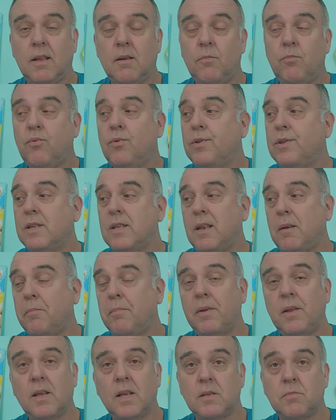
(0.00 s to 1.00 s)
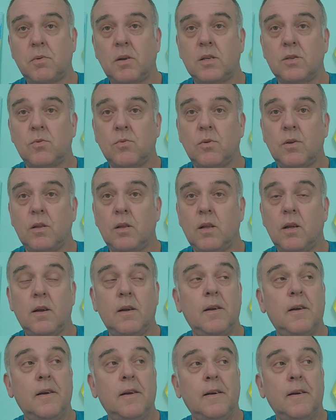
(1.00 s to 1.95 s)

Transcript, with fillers: Там полный трепендец происходит, да.